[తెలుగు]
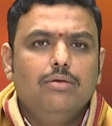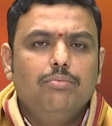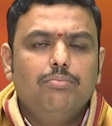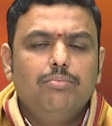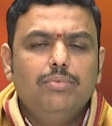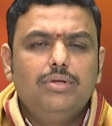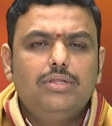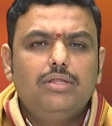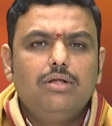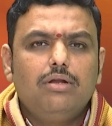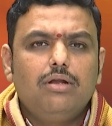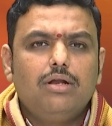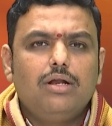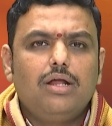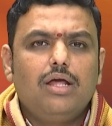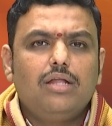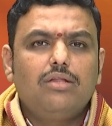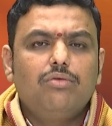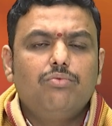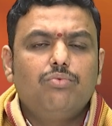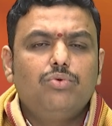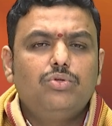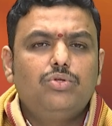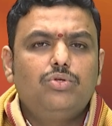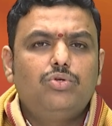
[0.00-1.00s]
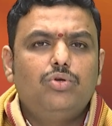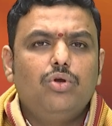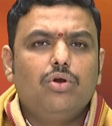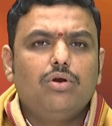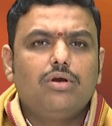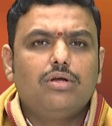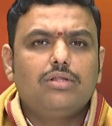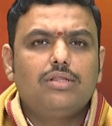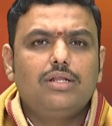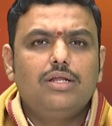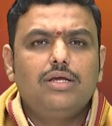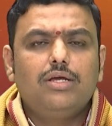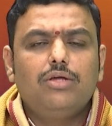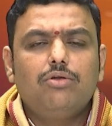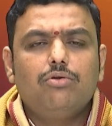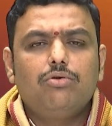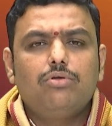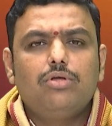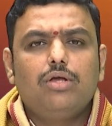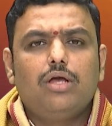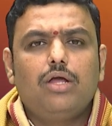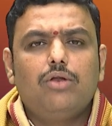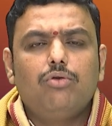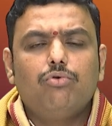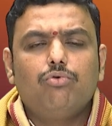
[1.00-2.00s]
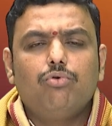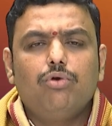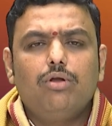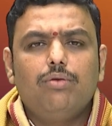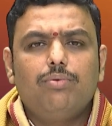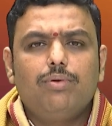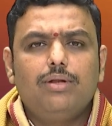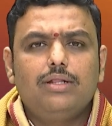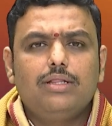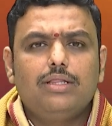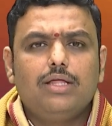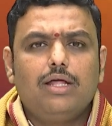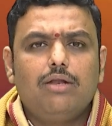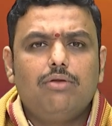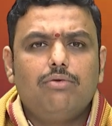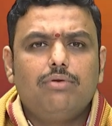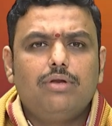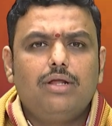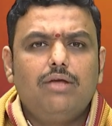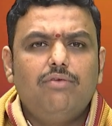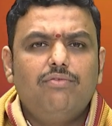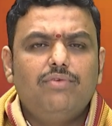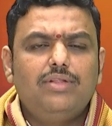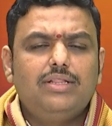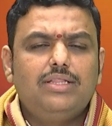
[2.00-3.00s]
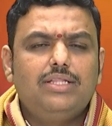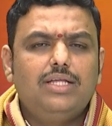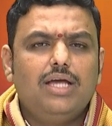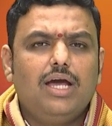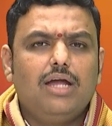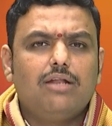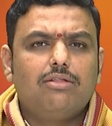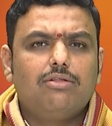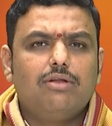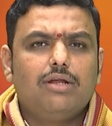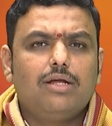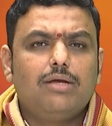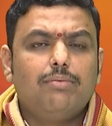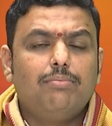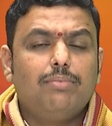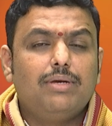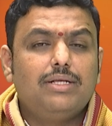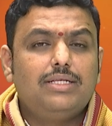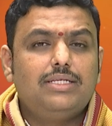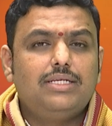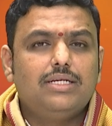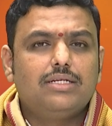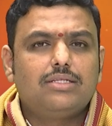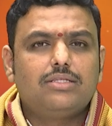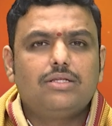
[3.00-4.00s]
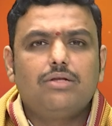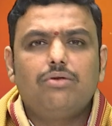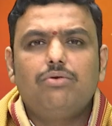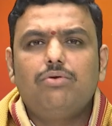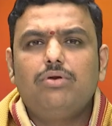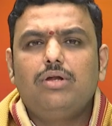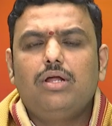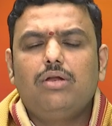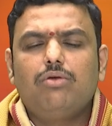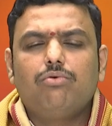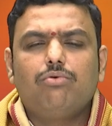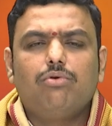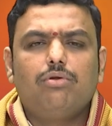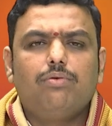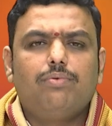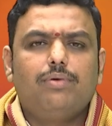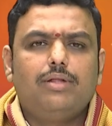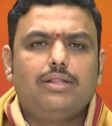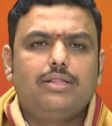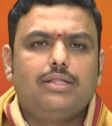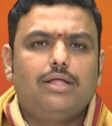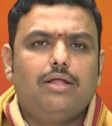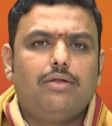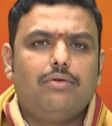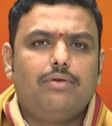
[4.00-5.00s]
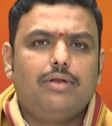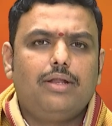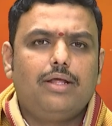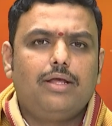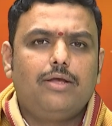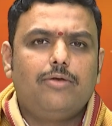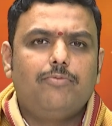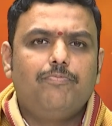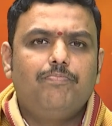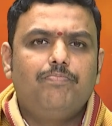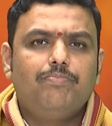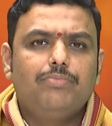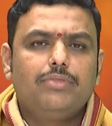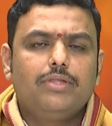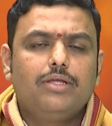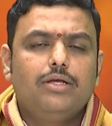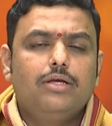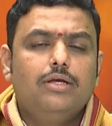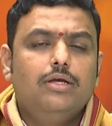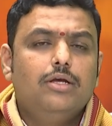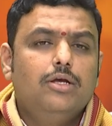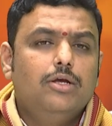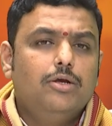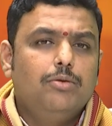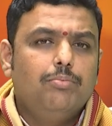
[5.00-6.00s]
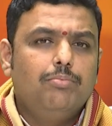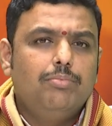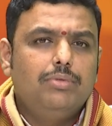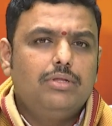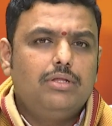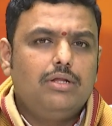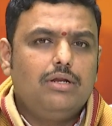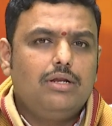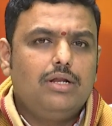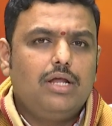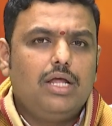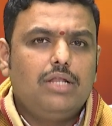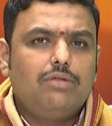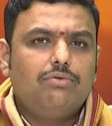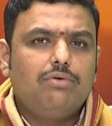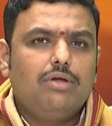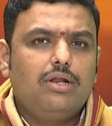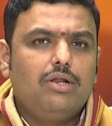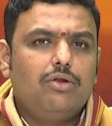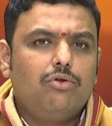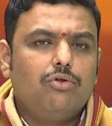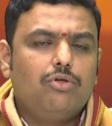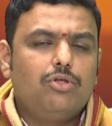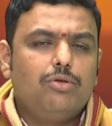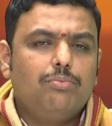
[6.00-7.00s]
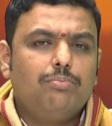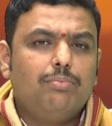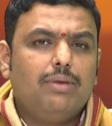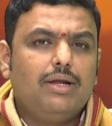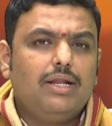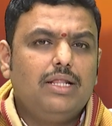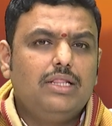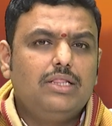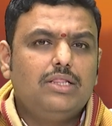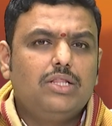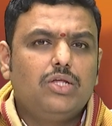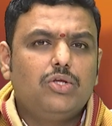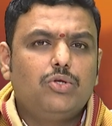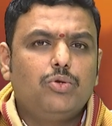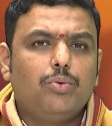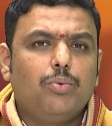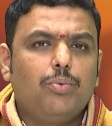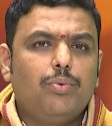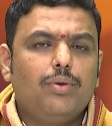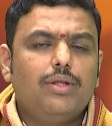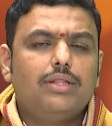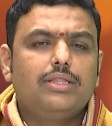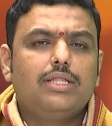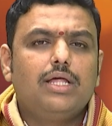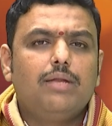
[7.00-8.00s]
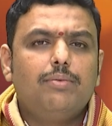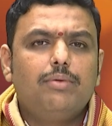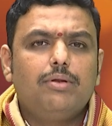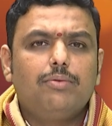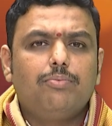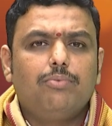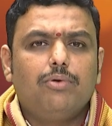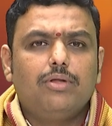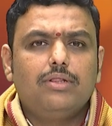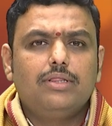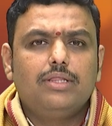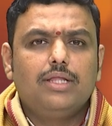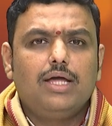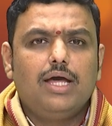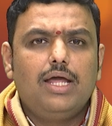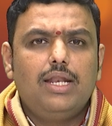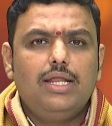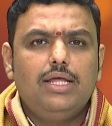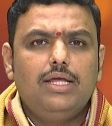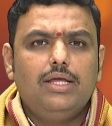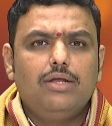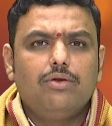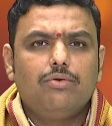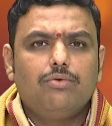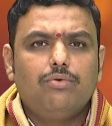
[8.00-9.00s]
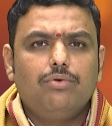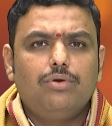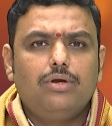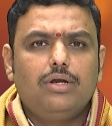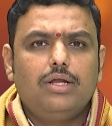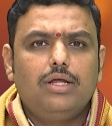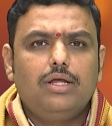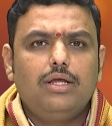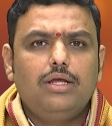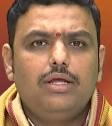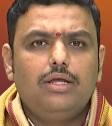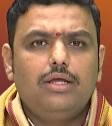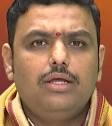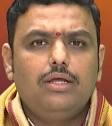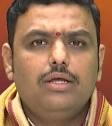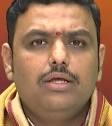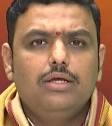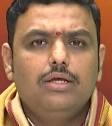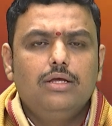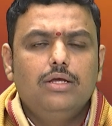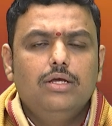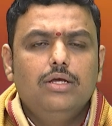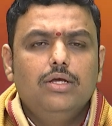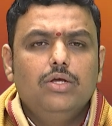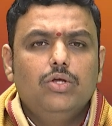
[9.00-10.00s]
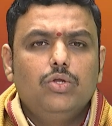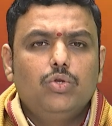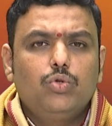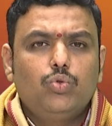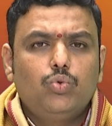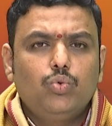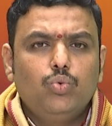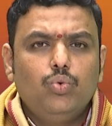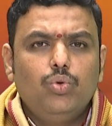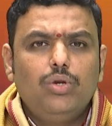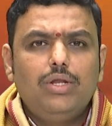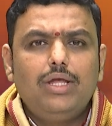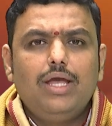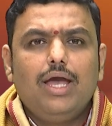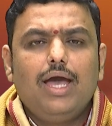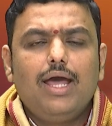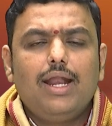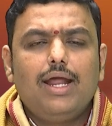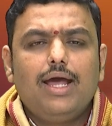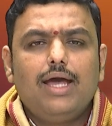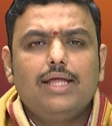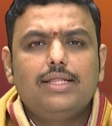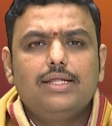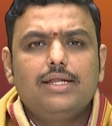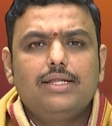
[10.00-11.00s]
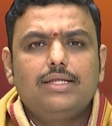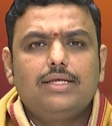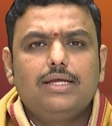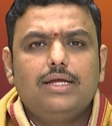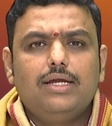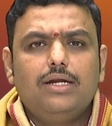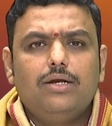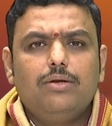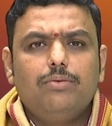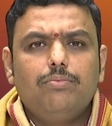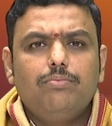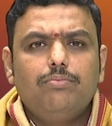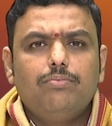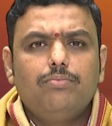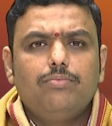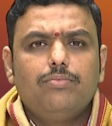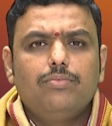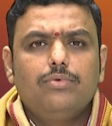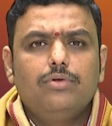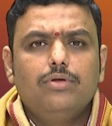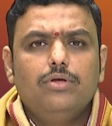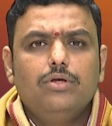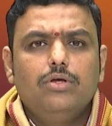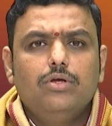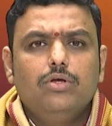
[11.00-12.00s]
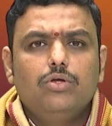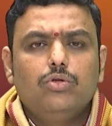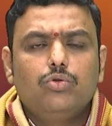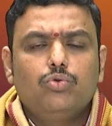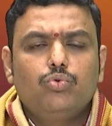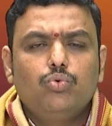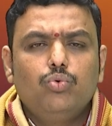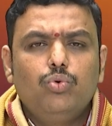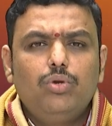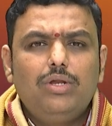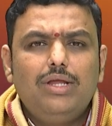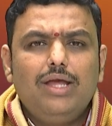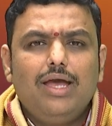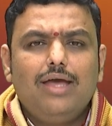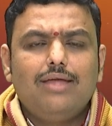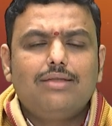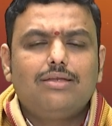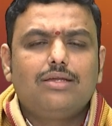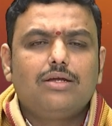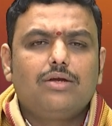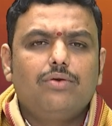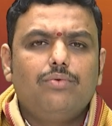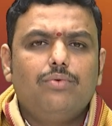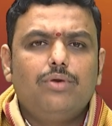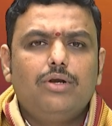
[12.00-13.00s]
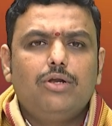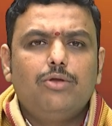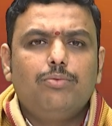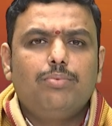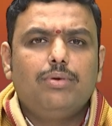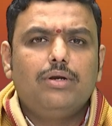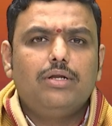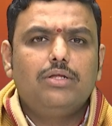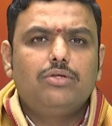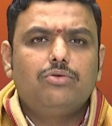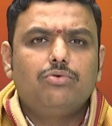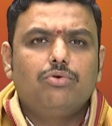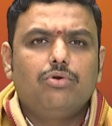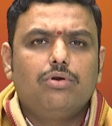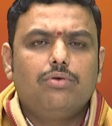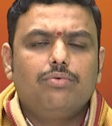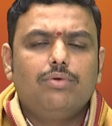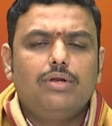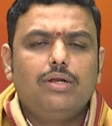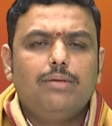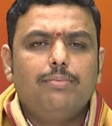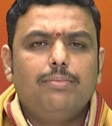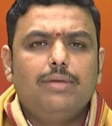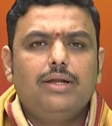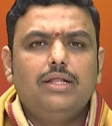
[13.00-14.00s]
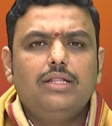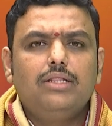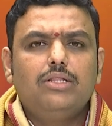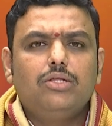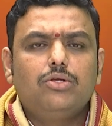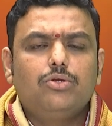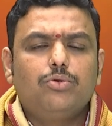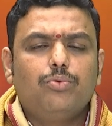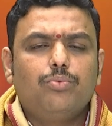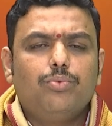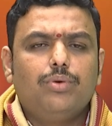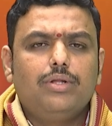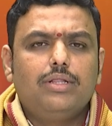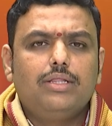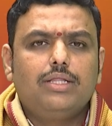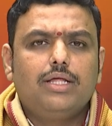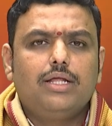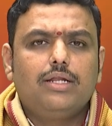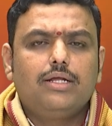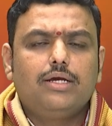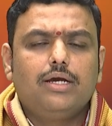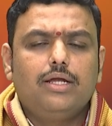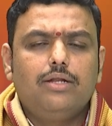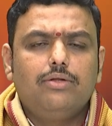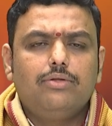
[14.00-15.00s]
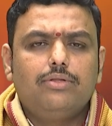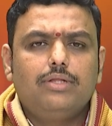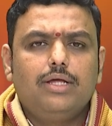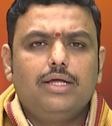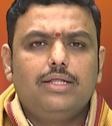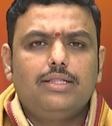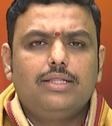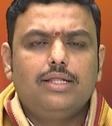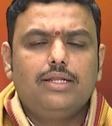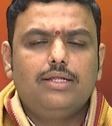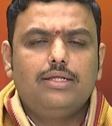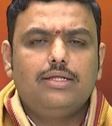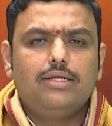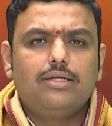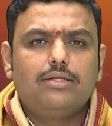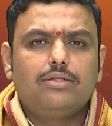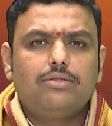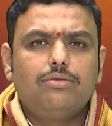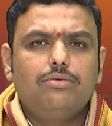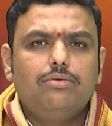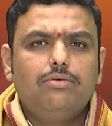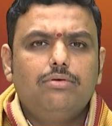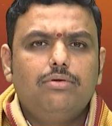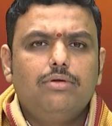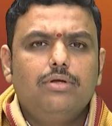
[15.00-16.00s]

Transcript: మిథున రాశి ఉద్యోగస్తులకు ఈరోజు అనుకూల ఫలితాలు ఉన్నాయి విద్యార్థులకి మధ్యస్థ నుండి అనుకూల ఫలితాలు ఉన్నాయి మిథున రాశి వారికి రోజు మరింత శుభ ఫలితాలు మీరు పొందాలి అనుకుంటే సూర్యారాధన చేయడం సూర్యాష్టకం వంటివి పట్టించుకోవడం వల్ల మరింత శుభ ఫలితాలు కలుగుతాయని తెలియజేస్తూ